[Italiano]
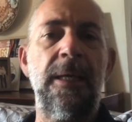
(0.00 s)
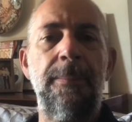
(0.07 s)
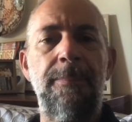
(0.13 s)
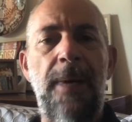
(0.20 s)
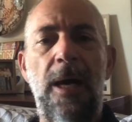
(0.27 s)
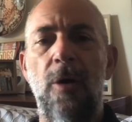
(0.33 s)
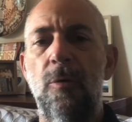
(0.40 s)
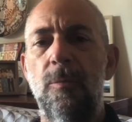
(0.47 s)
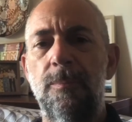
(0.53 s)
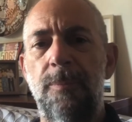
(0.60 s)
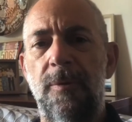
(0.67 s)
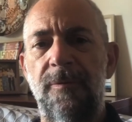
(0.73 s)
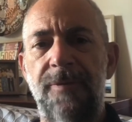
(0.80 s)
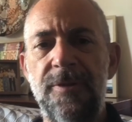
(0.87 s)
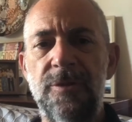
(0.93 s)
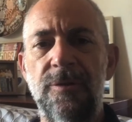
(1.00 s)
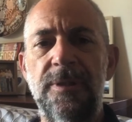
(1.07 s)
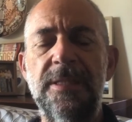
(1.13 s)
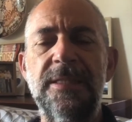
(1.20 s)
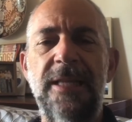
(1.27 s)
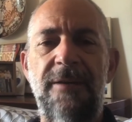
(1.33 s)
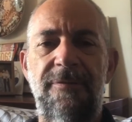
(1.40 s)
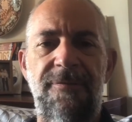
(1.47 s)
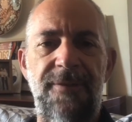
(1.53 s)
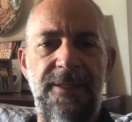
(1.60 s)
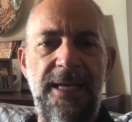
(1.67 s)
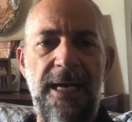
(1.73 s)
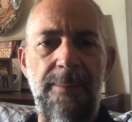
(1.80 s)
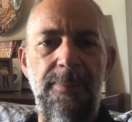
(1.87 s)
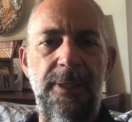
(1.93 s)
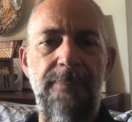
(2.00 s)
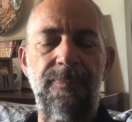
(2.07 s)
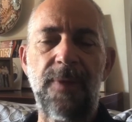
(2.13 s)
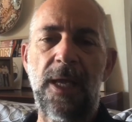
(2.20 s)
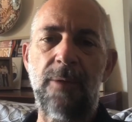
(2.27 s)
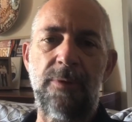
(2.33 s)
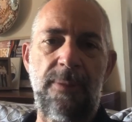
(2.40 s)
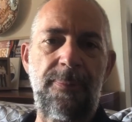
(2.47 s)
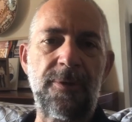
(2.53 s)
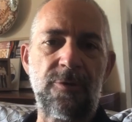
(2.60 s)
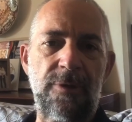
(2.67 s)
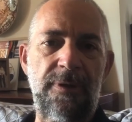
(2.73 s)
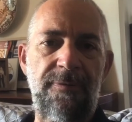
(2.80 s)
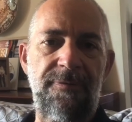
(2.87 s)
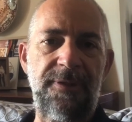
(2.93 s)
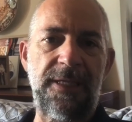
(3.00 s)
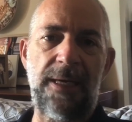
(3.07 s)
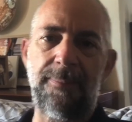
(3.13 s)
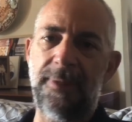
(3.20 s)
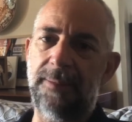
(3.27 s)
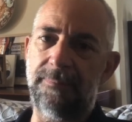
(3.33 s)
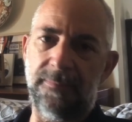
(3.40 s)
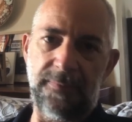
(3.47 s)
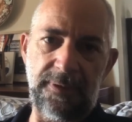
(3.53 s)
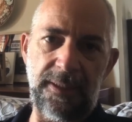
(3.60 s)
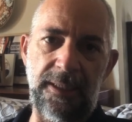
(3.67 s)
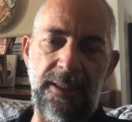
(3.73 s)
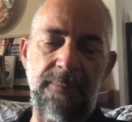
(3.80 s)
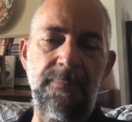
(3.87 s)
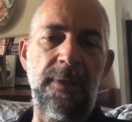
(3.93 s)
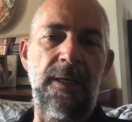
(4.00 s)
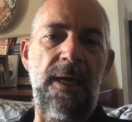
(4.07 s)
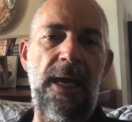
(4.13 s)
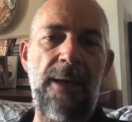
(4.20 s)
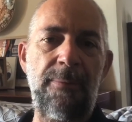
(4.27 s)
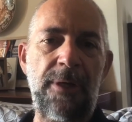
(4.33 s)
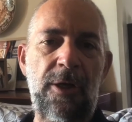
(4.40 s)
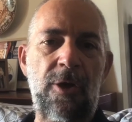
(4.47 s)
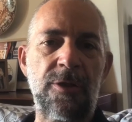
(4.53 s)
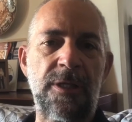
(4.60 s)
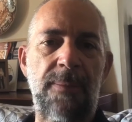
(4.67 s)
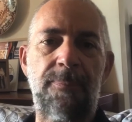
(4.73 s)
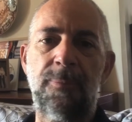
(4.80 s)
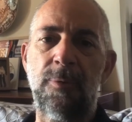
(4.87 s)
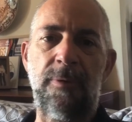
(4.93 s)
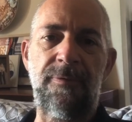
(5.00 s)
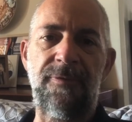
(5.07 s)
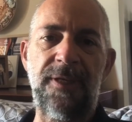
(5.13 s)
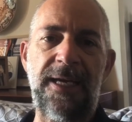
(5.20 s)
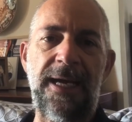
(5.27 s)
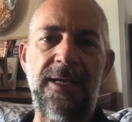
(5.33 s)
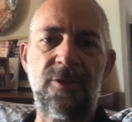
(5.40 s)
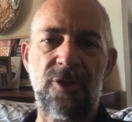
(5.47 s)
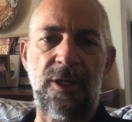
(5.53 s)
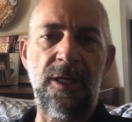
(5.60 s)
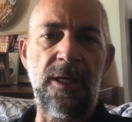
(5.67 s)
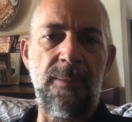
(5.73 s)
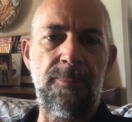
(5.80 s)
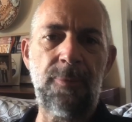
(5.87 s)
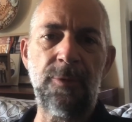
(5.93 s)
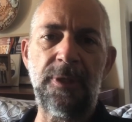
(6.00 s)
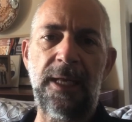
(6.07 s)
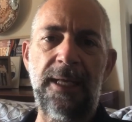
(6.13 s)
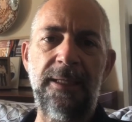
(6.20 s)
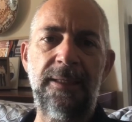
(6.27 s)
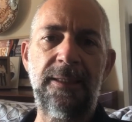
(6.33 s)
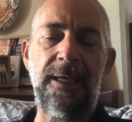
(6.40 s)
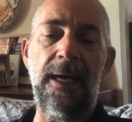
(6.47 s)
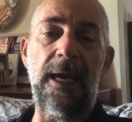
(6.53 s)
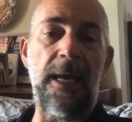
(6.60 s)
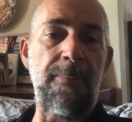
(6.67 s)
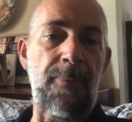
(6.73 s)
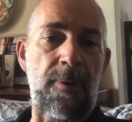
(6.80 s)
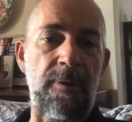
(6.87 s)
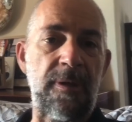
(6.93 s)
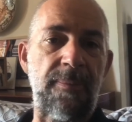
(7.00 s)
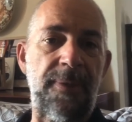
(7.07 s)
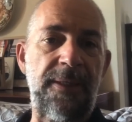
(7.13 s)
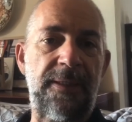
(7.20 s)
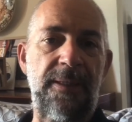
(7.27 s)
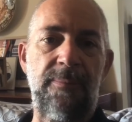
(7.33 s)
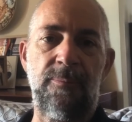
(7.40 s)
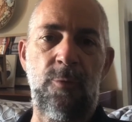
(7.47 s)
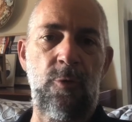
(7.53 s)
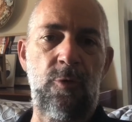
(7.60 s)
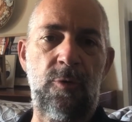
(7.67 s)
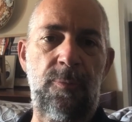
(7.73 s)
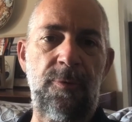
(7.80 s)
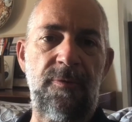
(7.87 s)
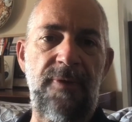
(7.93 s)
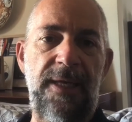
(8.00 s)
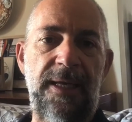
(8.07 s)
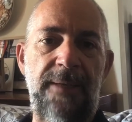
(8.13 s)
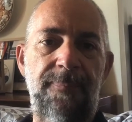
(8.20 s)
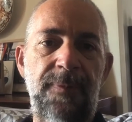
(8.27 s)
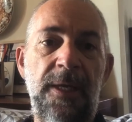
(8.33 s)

ma un professionista affidabile e una persona affidabile, che è una cosa più efficace, più diretta e probabilmente molto più vera.